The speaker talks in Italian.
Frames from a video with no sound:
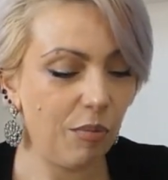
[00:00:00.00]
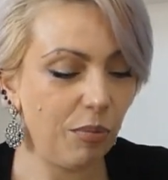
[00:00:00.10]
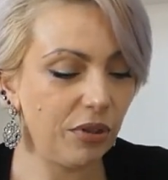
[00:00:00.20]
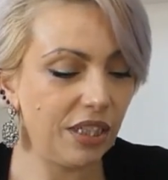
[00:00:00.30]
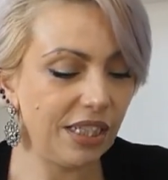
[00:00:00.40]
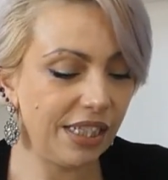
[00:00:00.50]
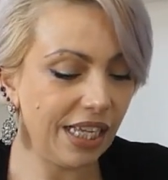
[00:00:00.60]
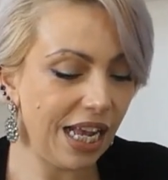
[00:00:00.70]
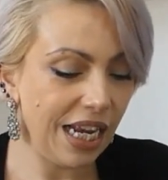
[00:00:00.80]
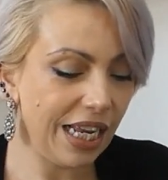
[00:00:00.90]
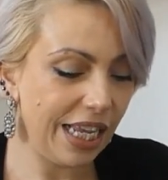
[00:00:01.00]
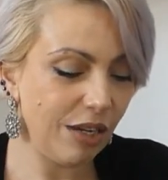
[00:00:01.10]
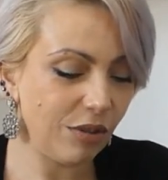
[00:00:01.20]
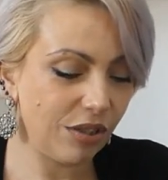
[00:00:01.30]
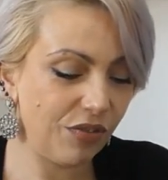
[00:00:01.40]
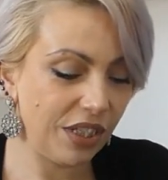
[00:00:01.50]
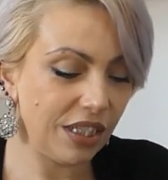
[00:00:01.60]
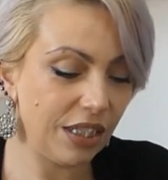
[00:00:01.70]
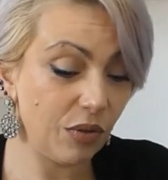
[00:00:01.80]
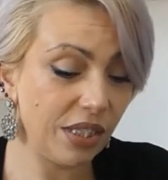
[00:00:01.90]
Potenziale e o sfida
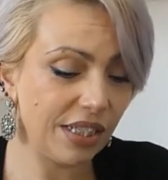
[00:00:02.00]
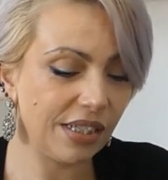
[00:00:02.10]
di questa